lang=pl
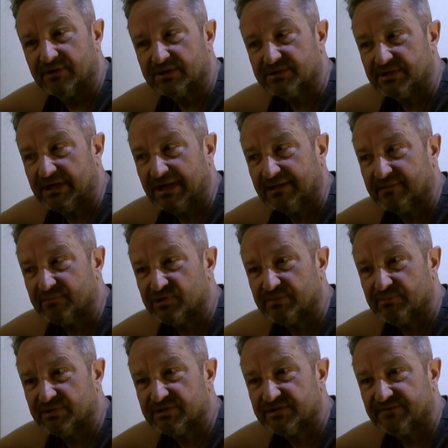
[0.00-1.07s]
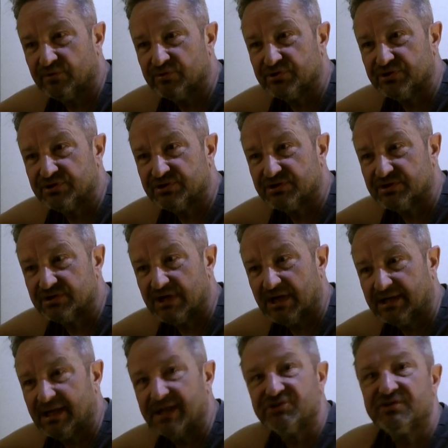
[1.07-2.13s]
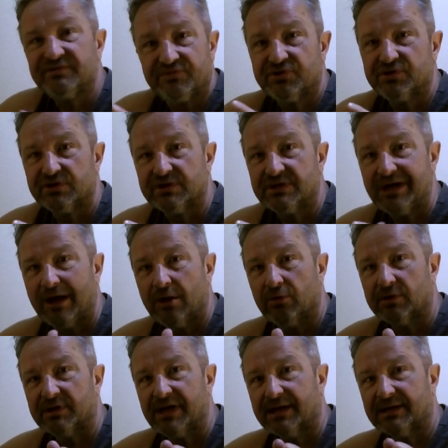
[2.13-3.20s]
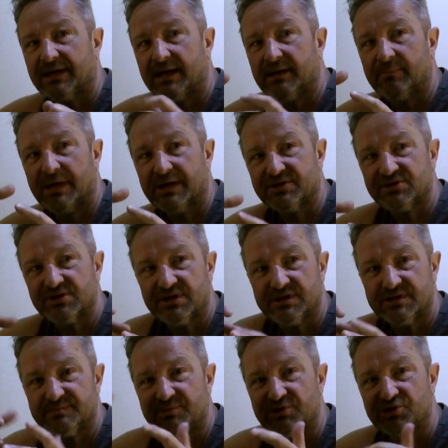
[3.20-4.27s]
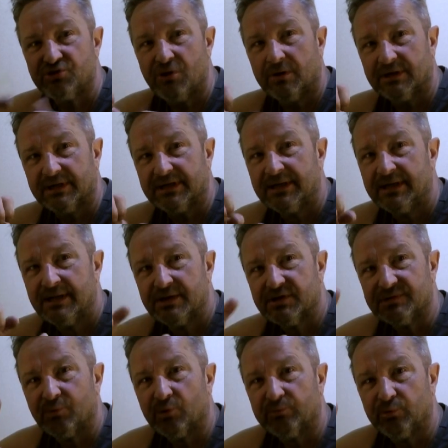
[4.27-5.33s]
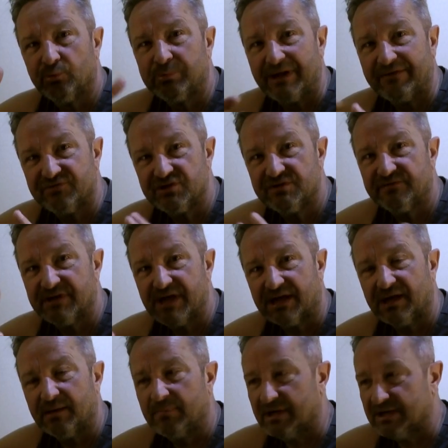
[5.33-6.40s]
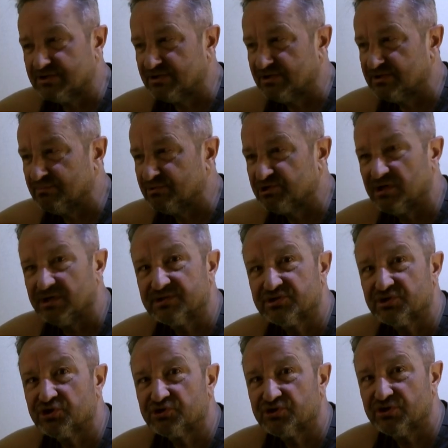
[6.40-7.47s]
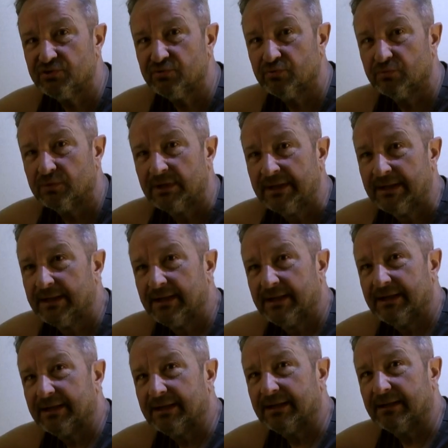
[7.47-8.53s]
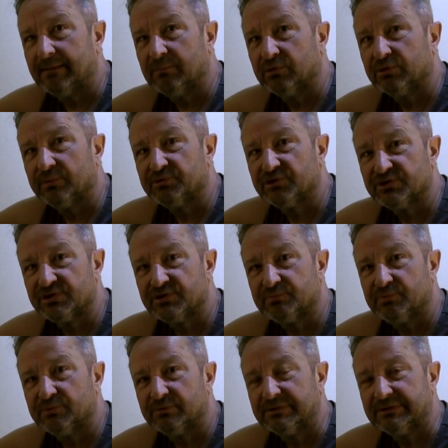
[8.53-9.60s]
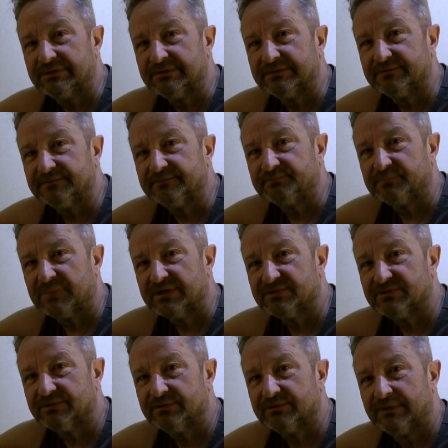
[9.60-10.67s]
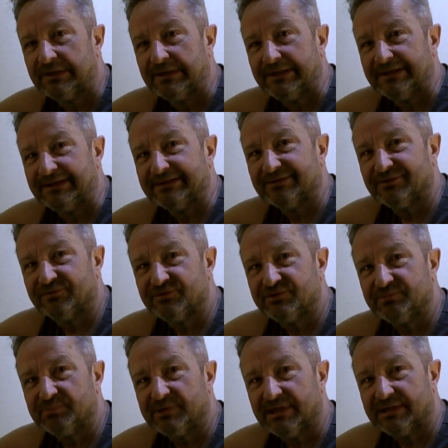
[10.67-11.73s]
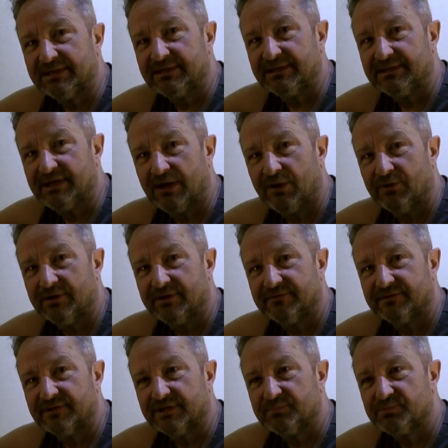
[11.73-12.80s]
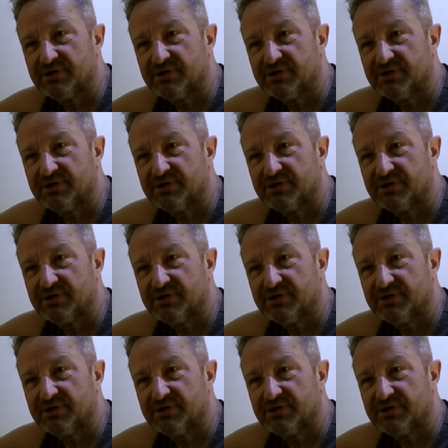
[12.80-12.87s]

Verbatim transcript: właśnie na tym, żeby stworzyć jak najżywszy dialog, jak najbardziej zbliżony, żeby on był prawdziwy jak najbardziej, żeby się skrzył, e, bo to przecież były bardzo dowcipne dialogi w tych